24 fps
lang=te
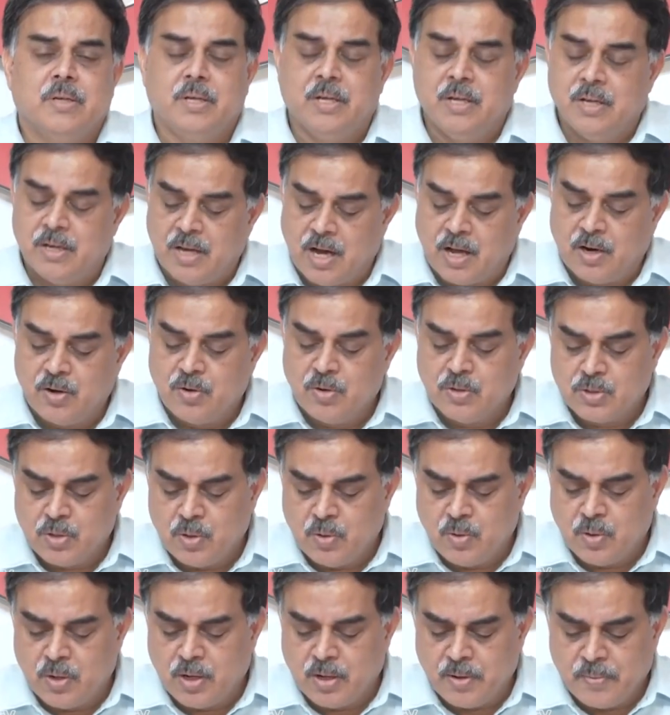ఈ నాలుగు రోజులు
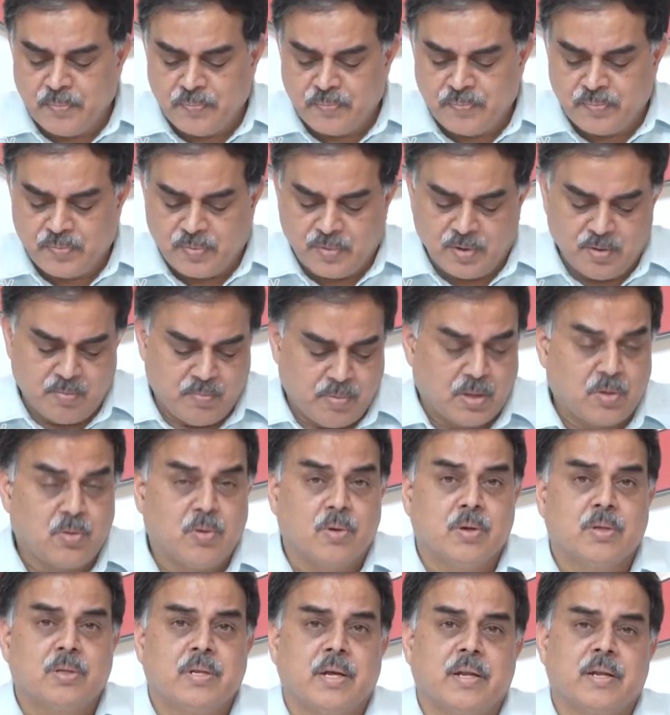కూడా
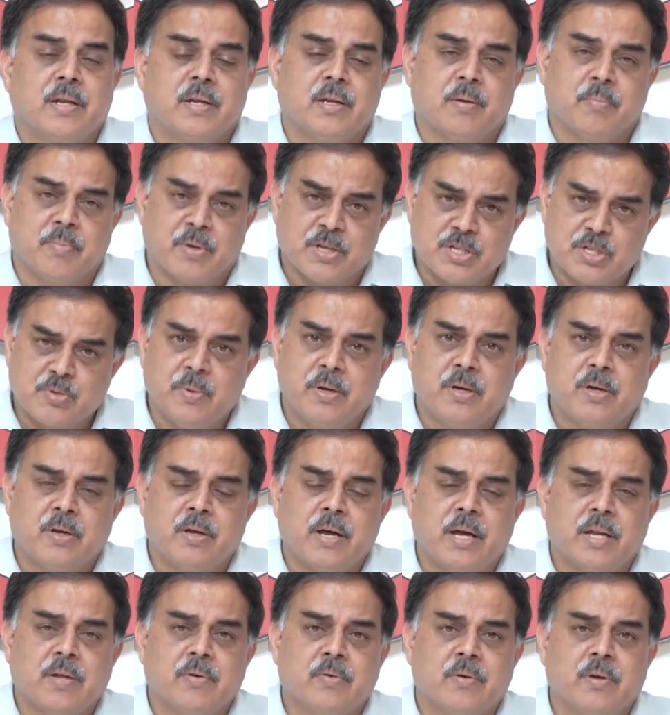పదకొండో తారీఖున ప్రెస్ మీట్లు
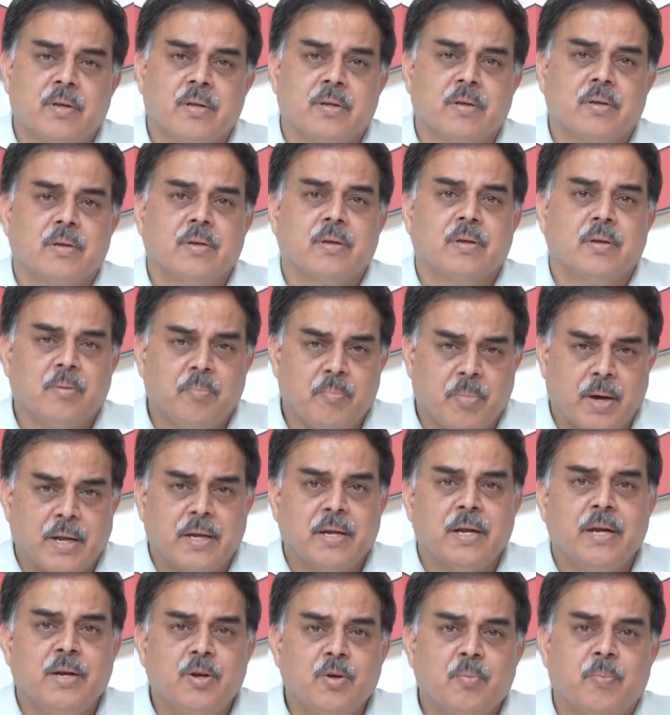కానివ్వండి
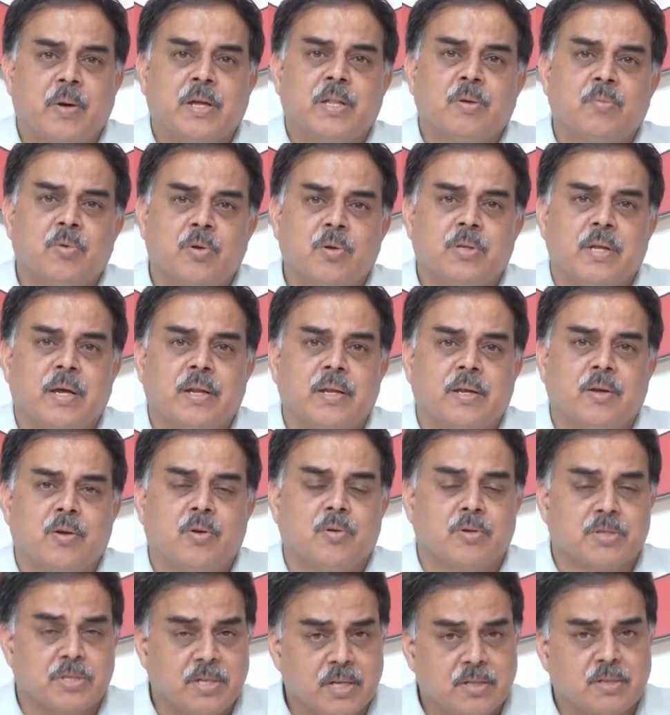పన్నెండు పదమూడో
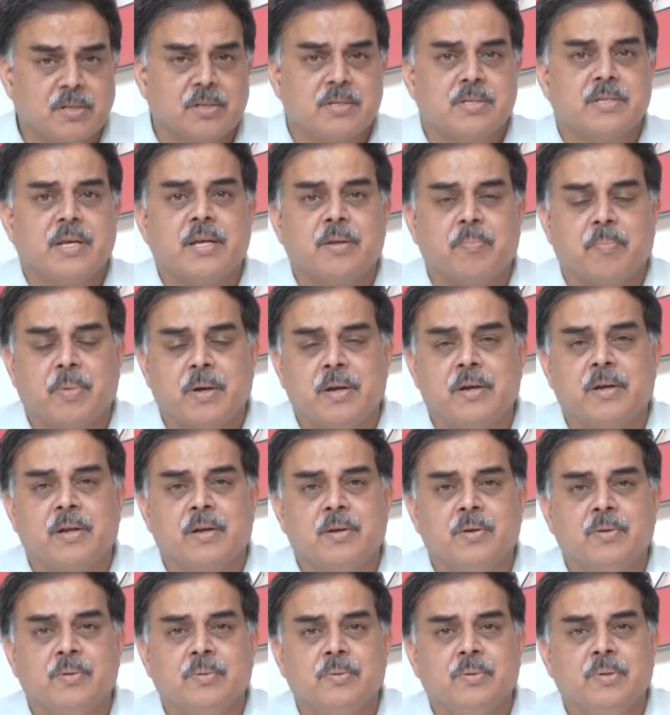తారీఖులు క్షేత్రస్థాయి
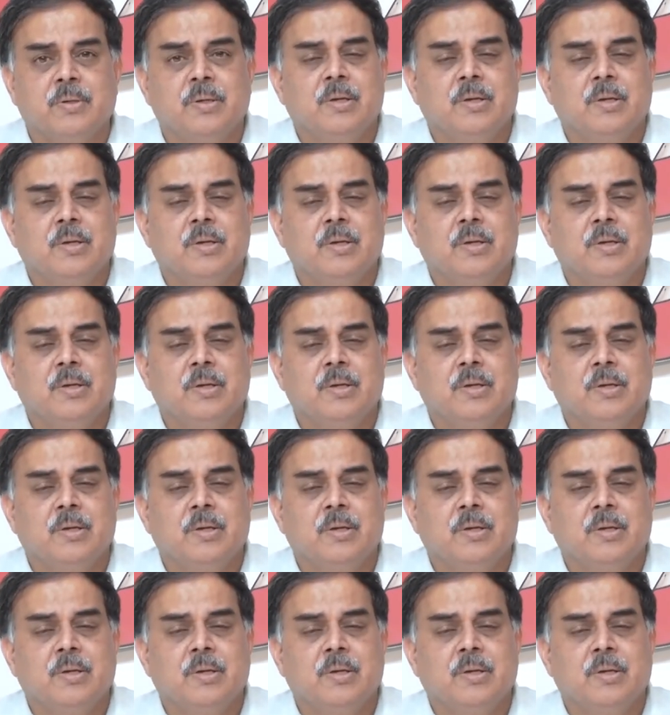పర్యటనలు